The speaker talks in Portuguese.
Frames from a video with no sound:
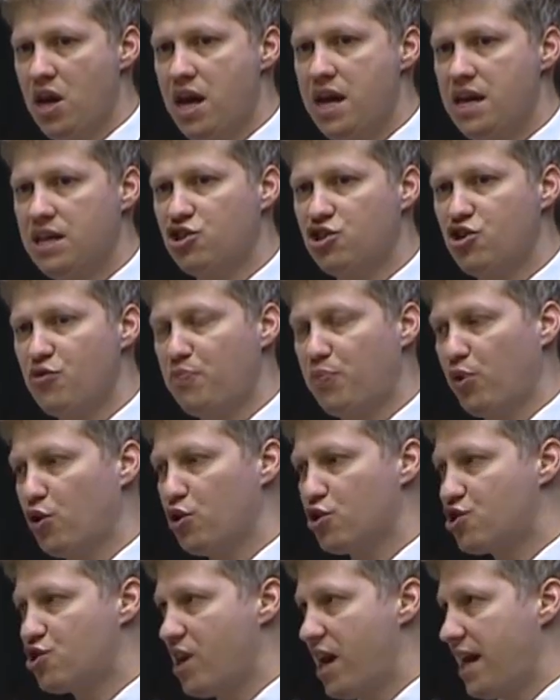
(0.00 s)
Este
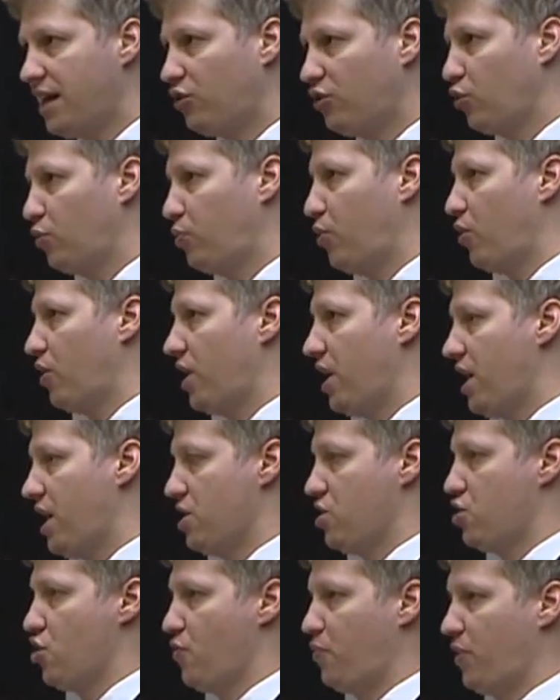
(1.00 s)
projeto,
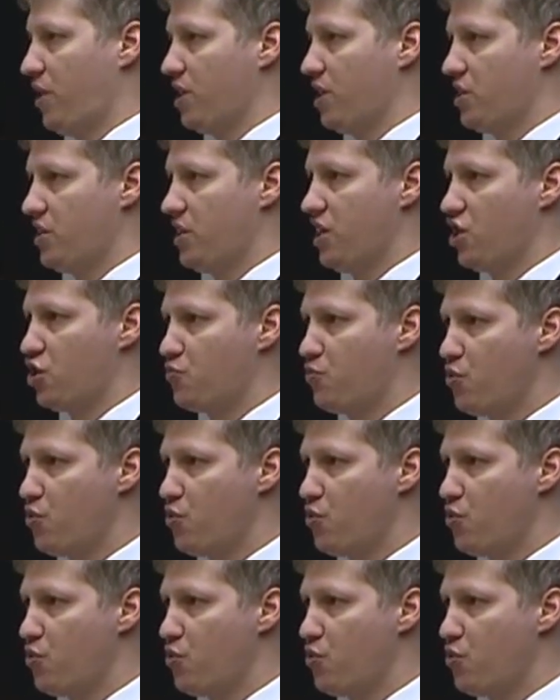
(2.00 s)
porém, senhor presidente,